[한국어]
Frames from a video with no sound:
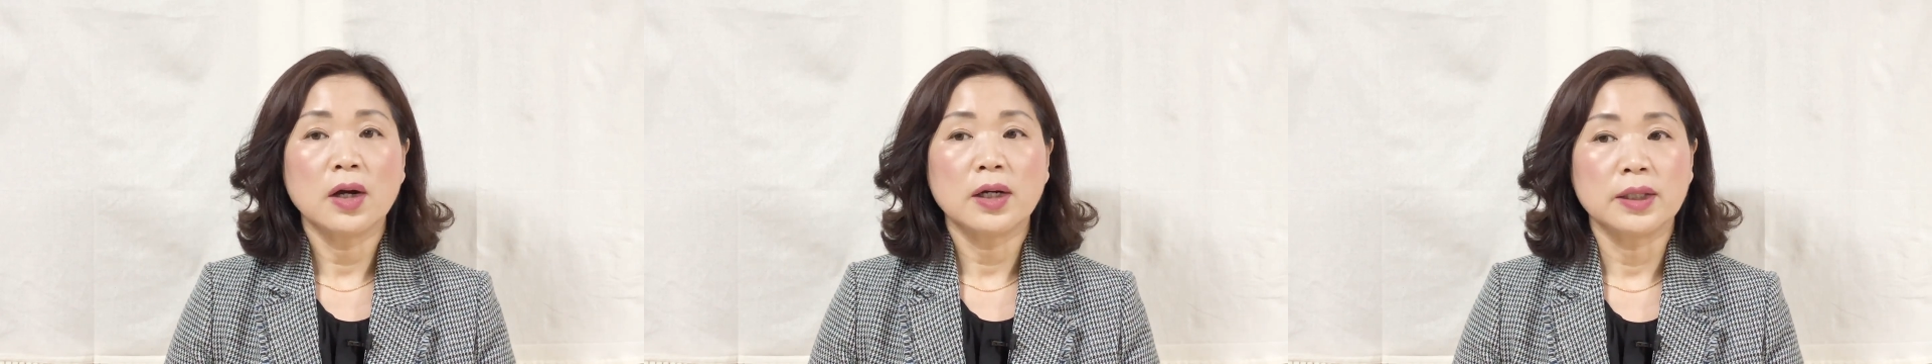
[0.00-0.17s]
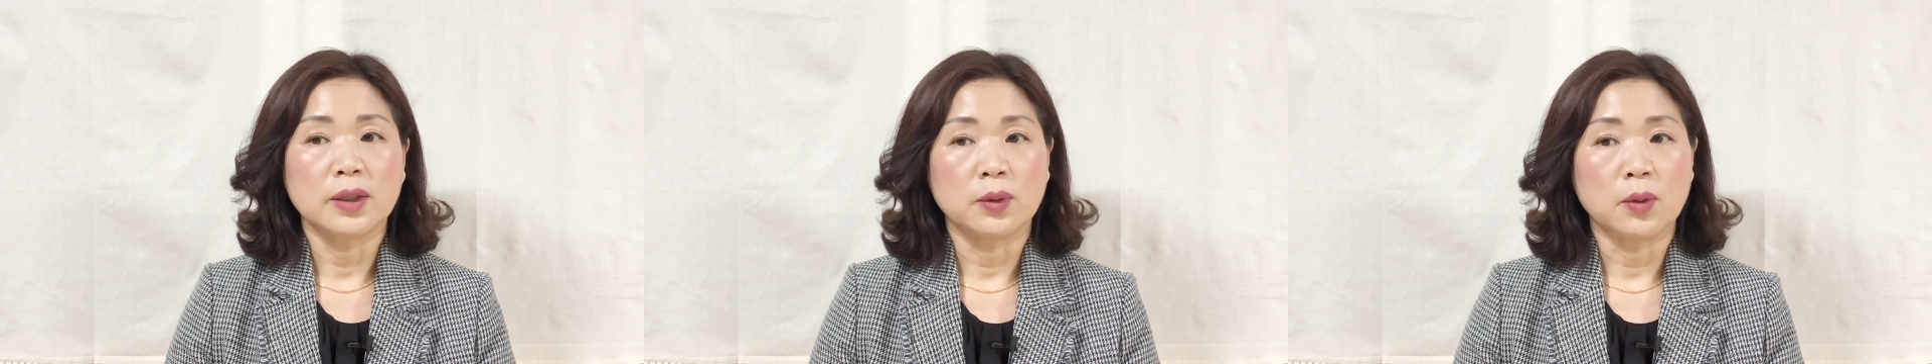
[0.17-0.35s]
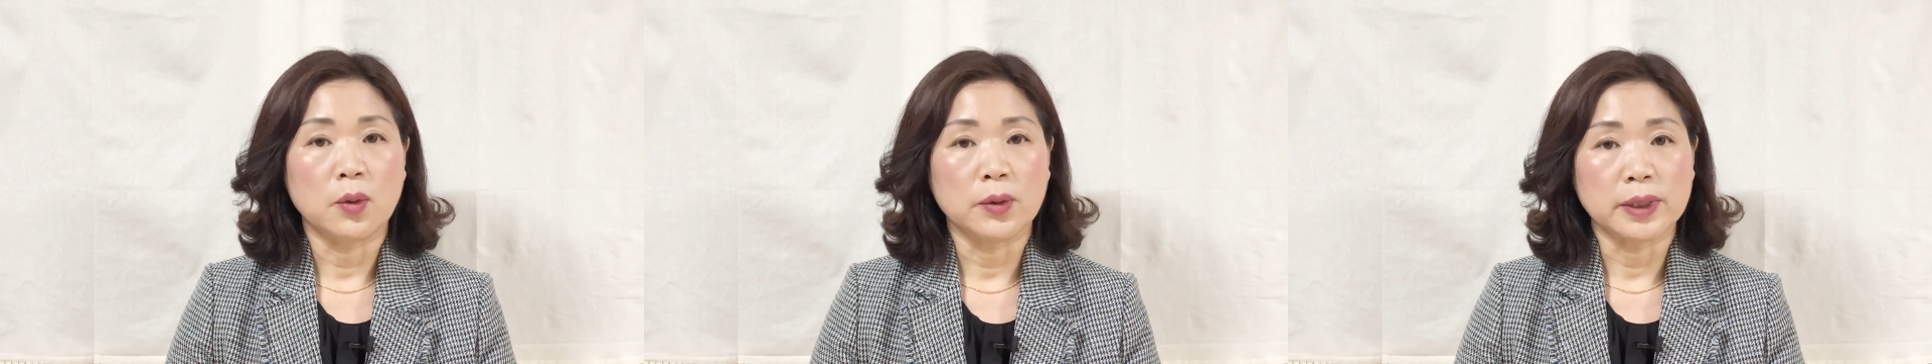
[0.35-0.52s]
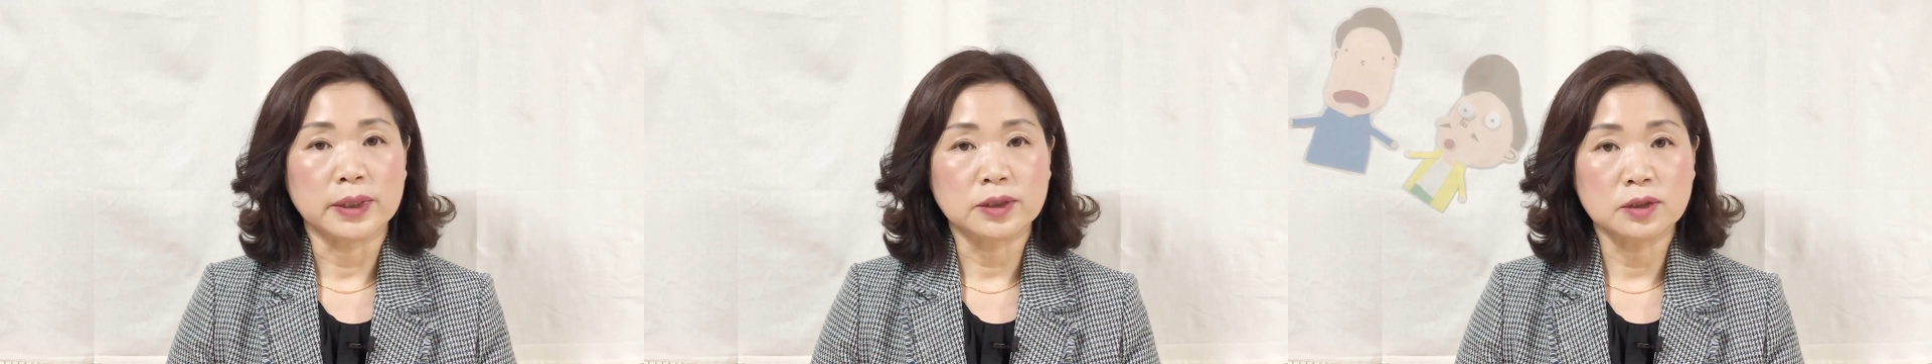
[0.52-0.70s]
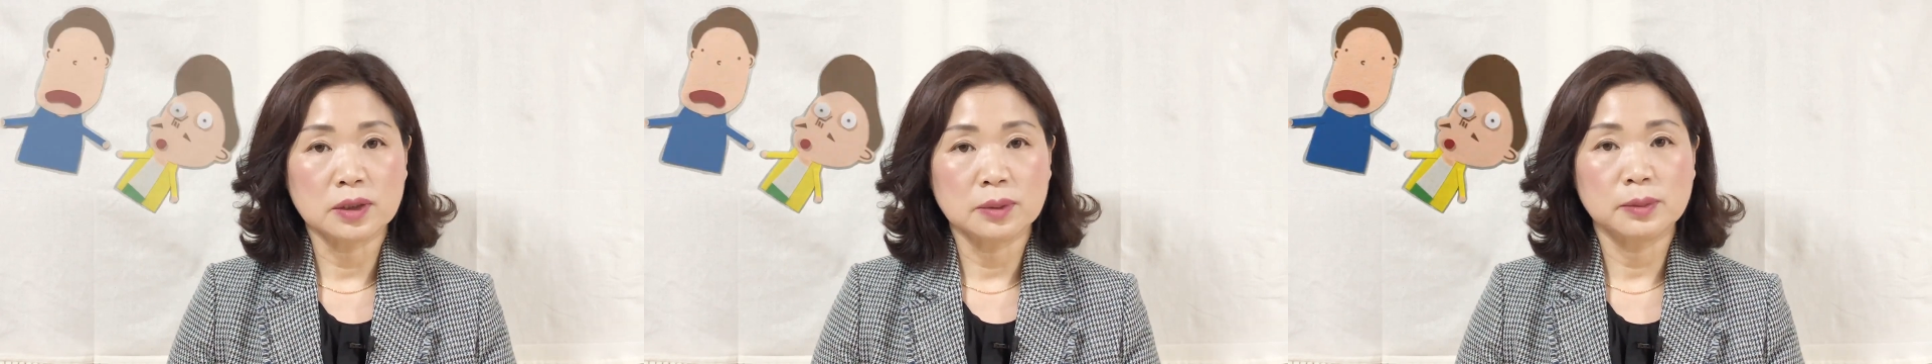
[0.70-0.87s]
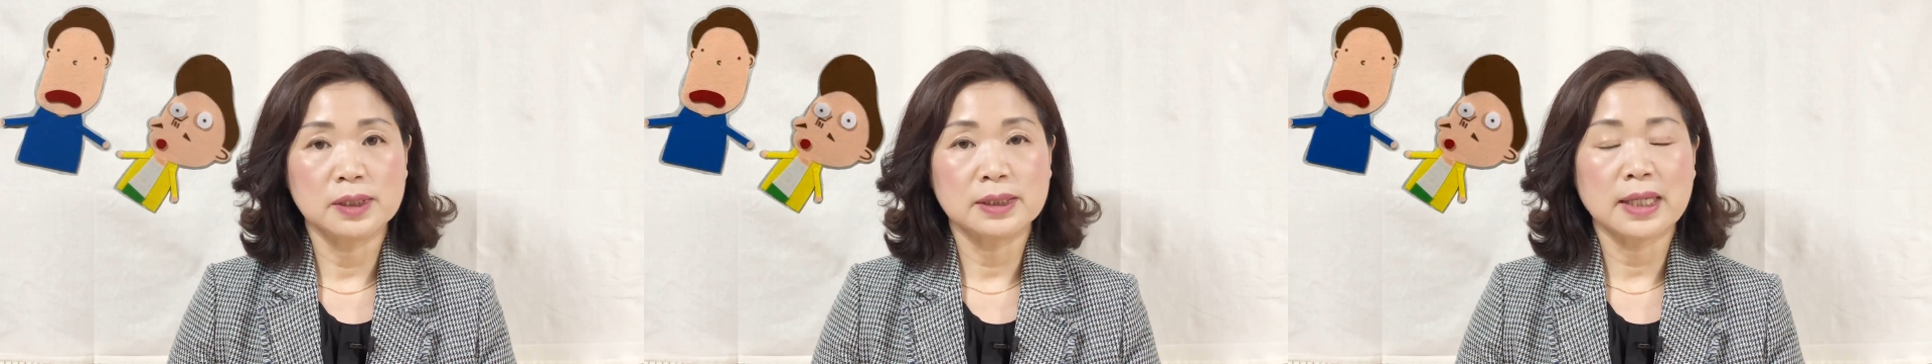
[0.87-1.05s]
그리고
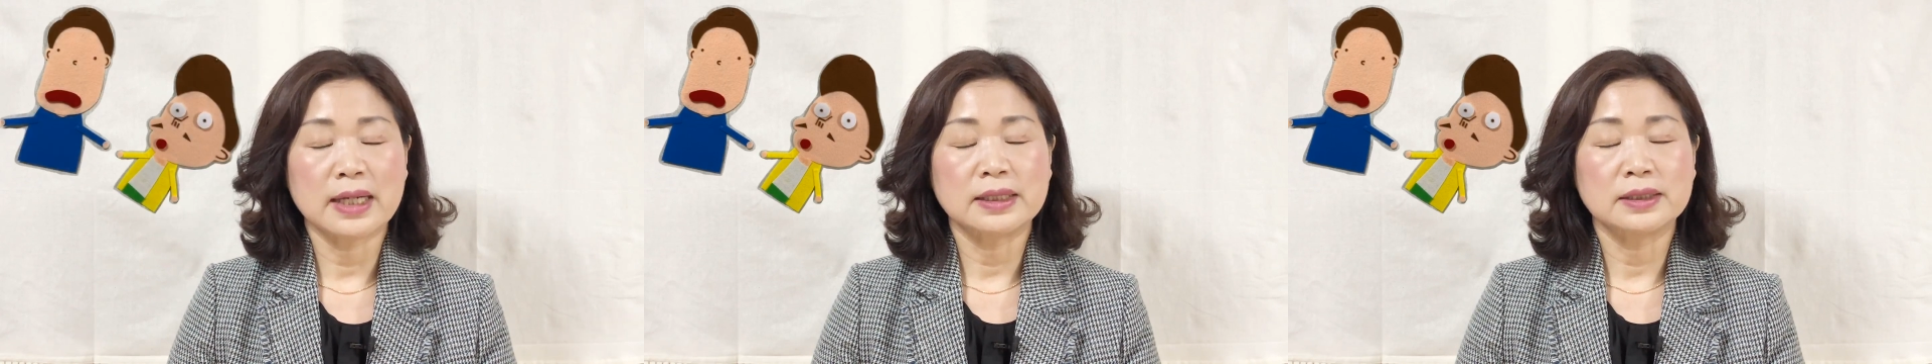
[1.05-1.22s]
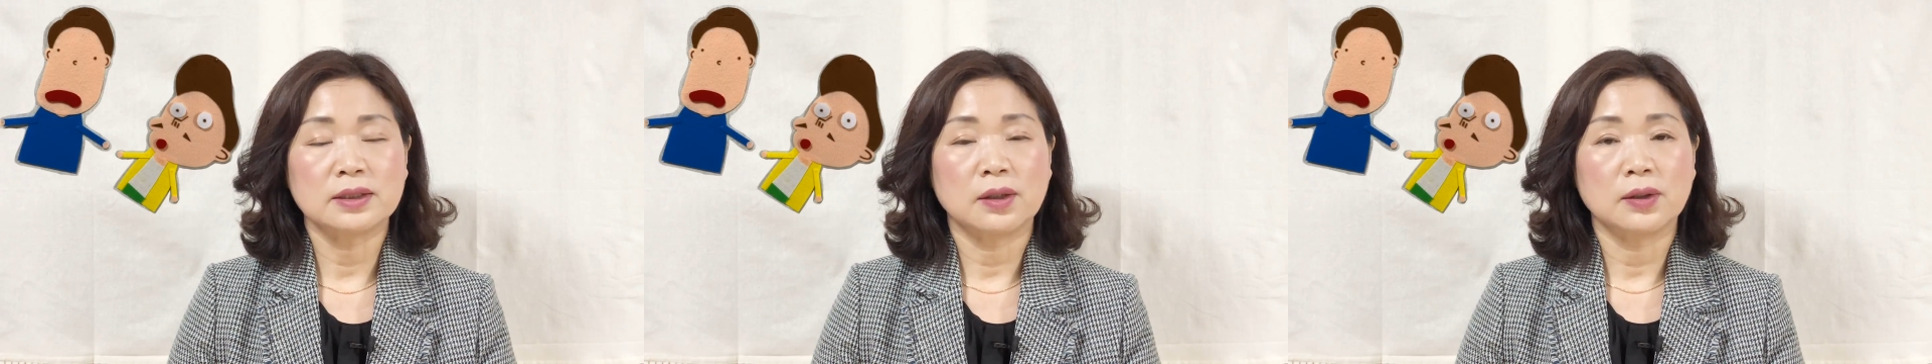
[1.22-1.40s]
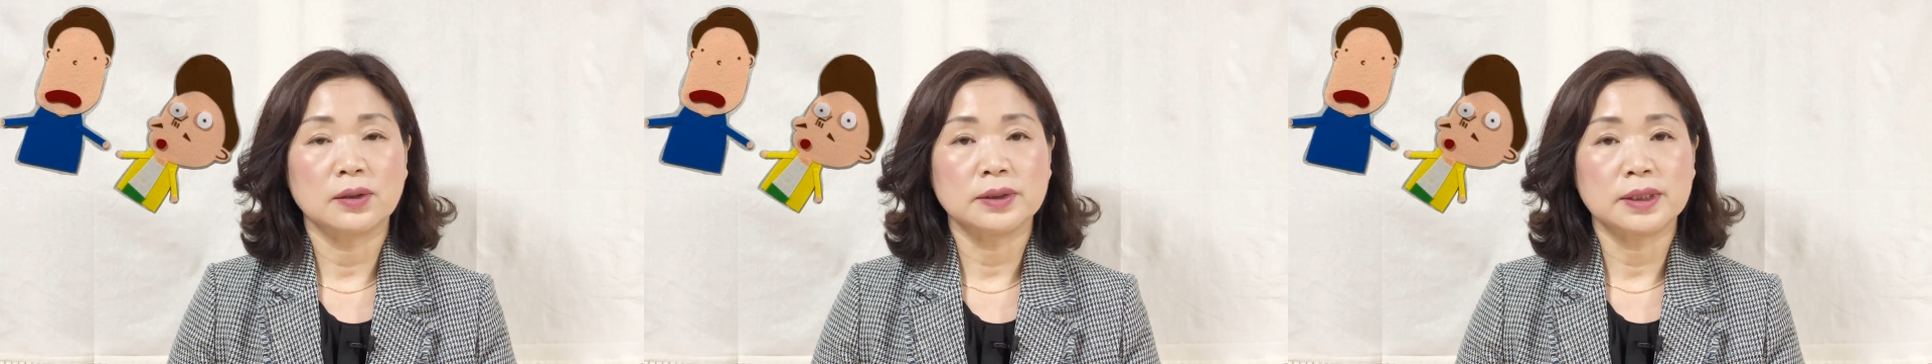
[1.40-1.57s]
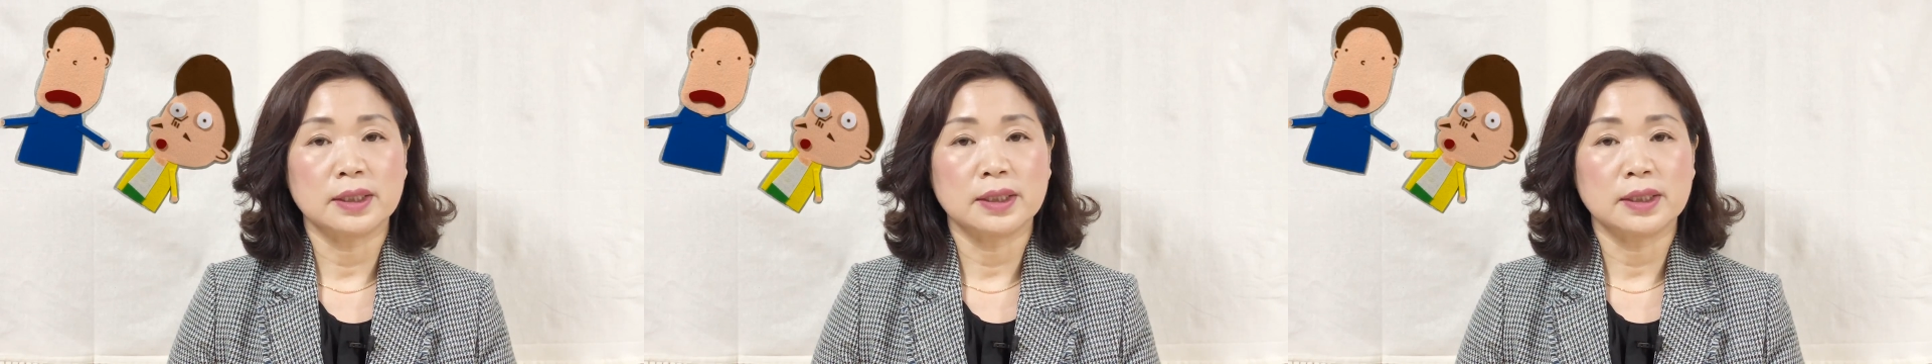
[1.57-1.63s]
예수님을 따르던